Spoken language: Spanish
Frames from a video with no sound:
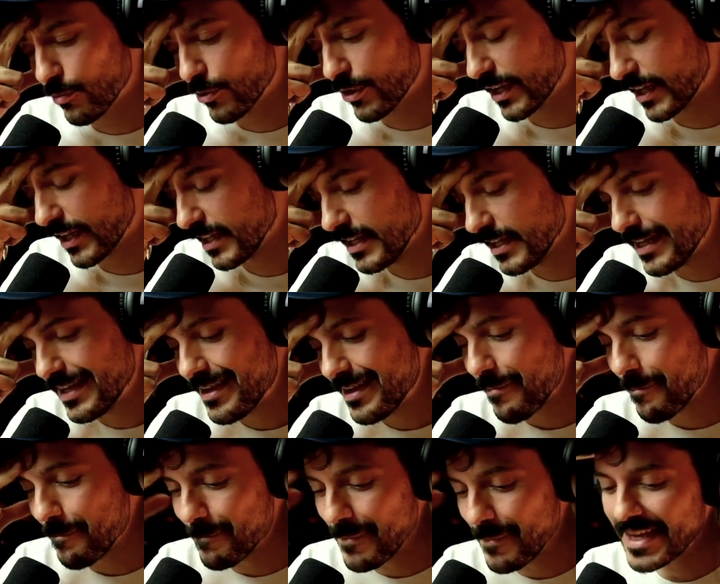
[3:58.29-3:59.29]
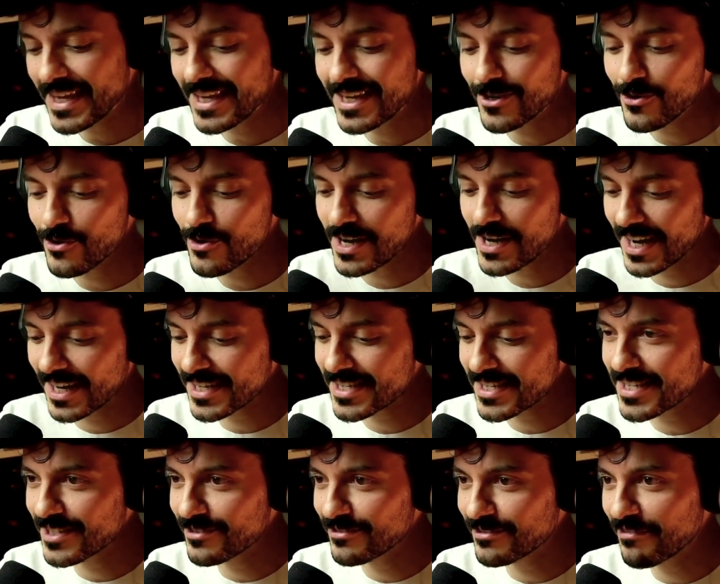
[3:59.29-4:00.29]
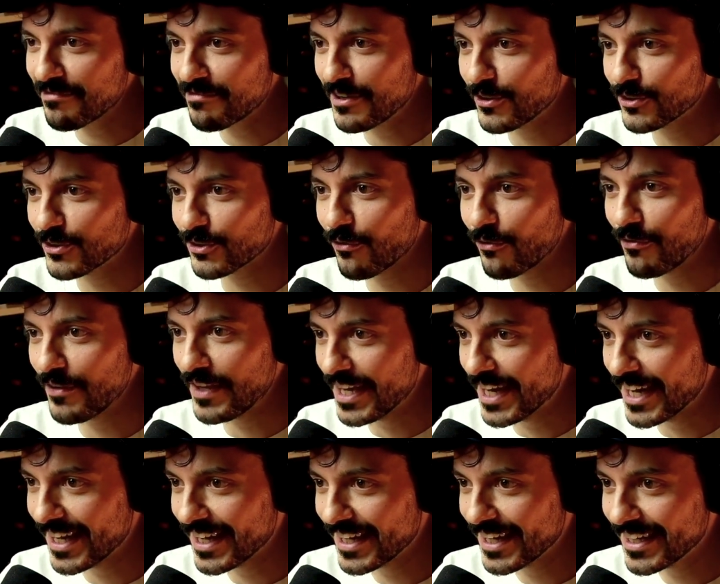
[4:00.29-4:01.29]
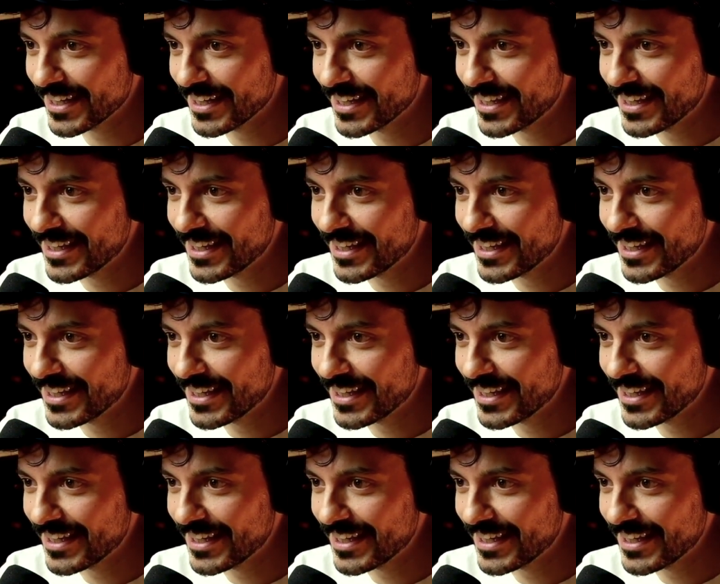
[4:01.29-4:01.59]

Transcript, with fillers: Como que México carece de una filosofía